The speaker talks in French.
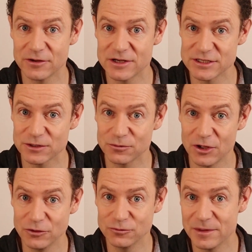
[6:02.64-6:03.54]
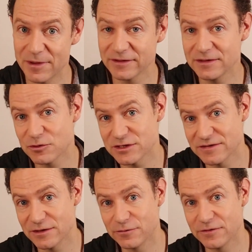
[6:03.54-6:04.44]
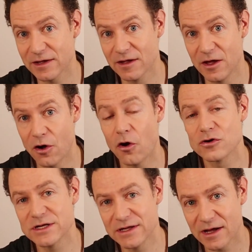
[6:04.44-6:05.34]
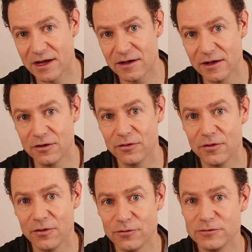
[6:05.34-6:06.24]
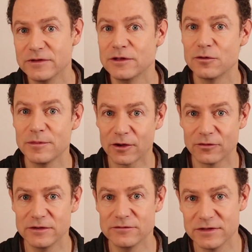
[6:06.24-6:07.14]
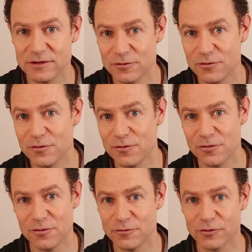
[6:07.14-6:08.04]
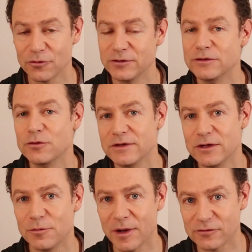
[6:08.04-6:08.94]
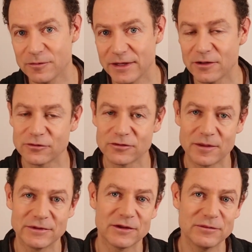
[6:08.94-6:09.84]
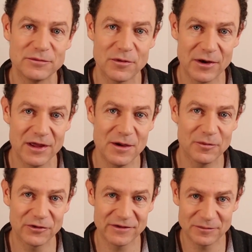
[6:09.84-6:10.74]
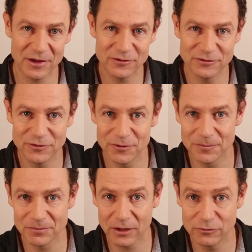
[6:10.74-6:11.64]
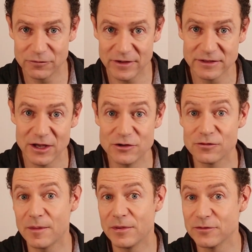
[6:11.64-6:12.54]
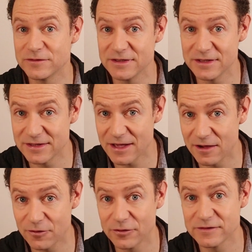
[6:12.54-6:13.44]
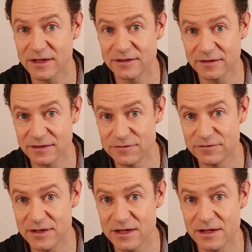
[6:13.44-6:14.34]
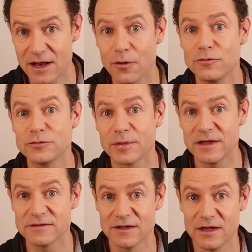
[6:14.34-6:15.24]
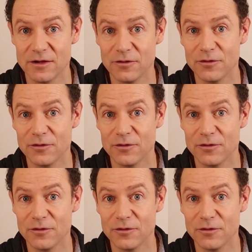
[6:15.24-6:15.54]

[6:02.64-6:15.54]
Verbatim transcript: Nicolas Chéron tous les mardis. Moi, j'essaye de faire en général euh, une vidéo le mercredi, une vidéo le, vendredi, deux vidéos par semaine. Alors ce sera peut-être un petit peu moins pendant cette période de, de fête. Je vous rappelle aussi qu'il y a Roxane qui fait la revue de presse